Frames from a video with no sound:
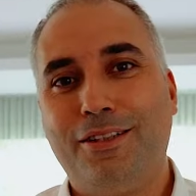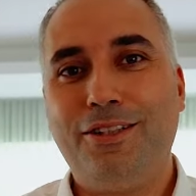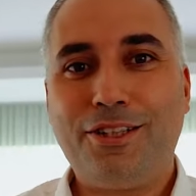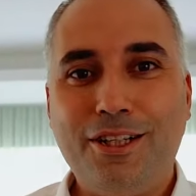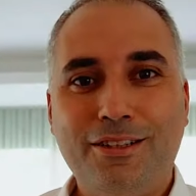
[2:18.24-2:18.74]

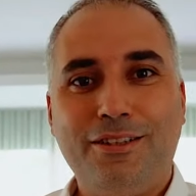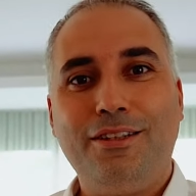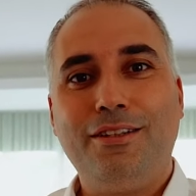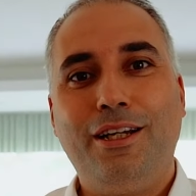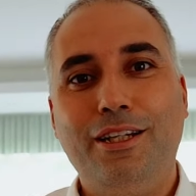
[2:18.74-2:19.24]
Giriş
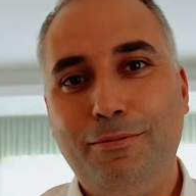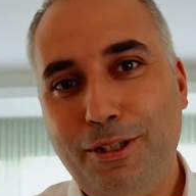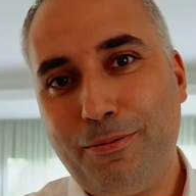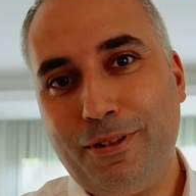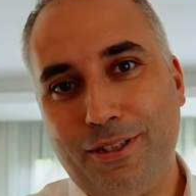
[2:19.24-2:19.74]
katta
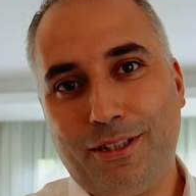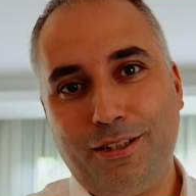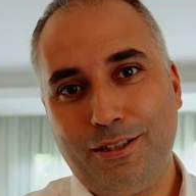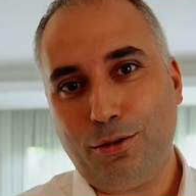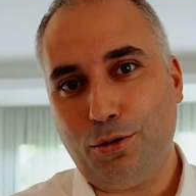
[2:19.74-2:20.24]
55
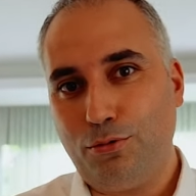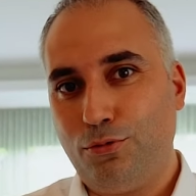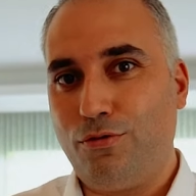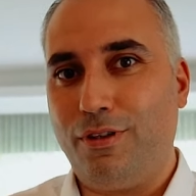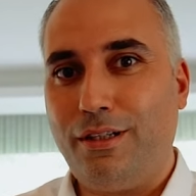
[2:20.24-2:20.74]
metrekare
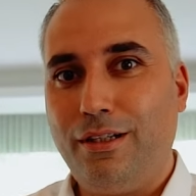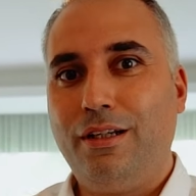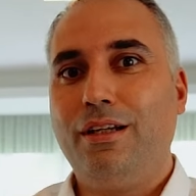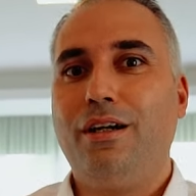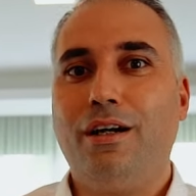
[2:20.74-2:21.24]
salonumuz var.
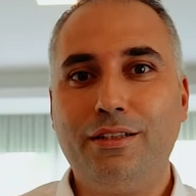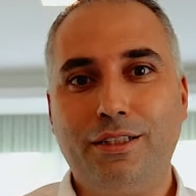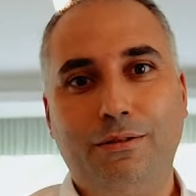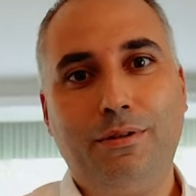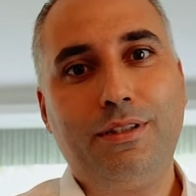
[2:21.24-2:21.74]
Aynı
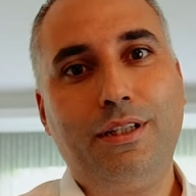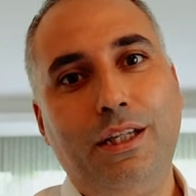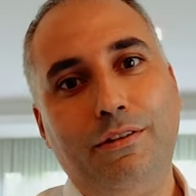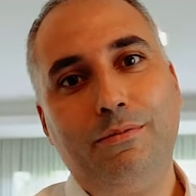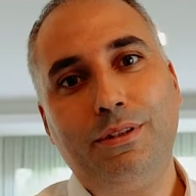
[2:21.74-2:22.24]
zamanda
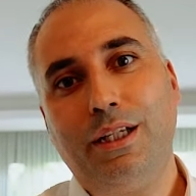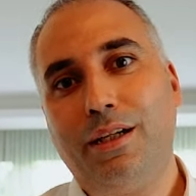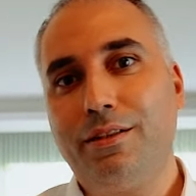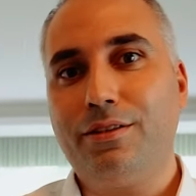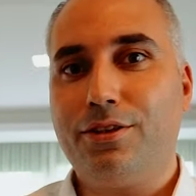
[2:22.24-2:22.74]
evimiz
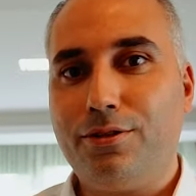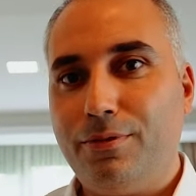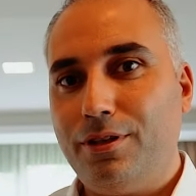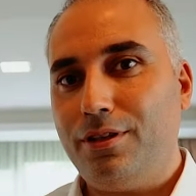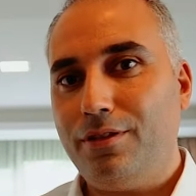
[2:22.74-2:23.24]
yerden
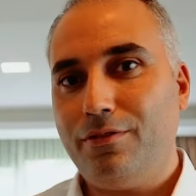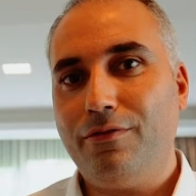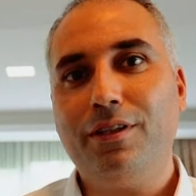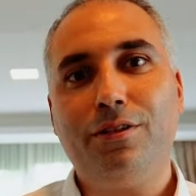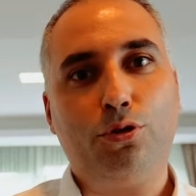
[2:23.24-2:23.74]
ısıtmalı
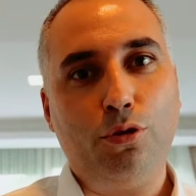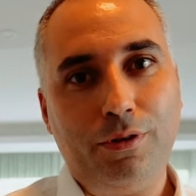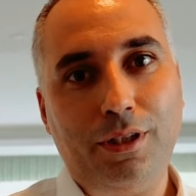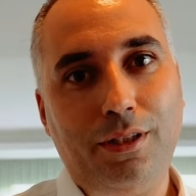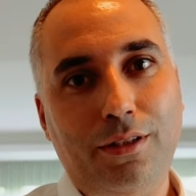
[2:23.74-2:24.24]
ve
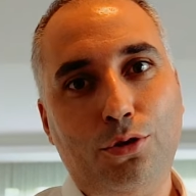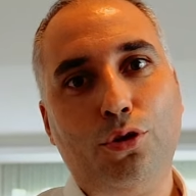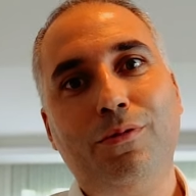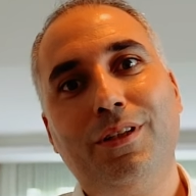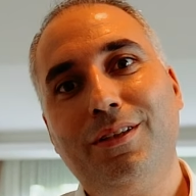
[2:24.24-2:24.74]
şömineli.
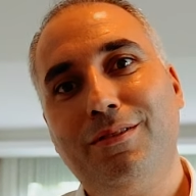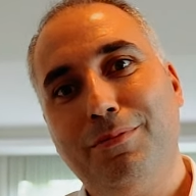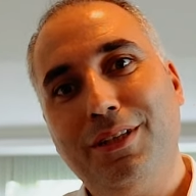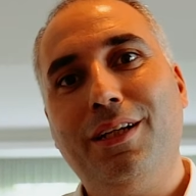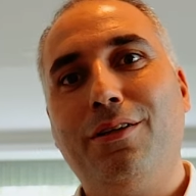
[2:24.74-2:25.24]
Şöminelerin
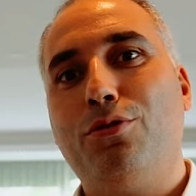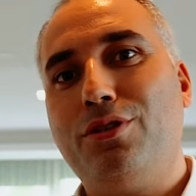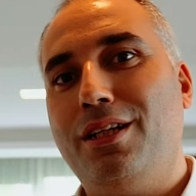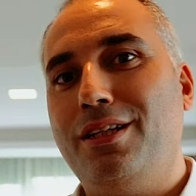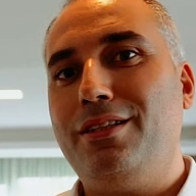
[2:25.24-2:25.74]
bir diğer
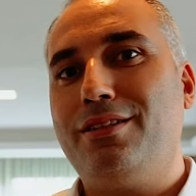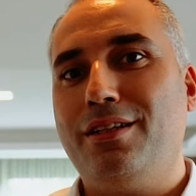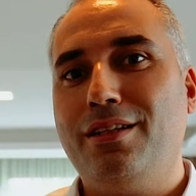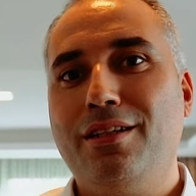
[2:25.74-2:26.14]
özelliği ise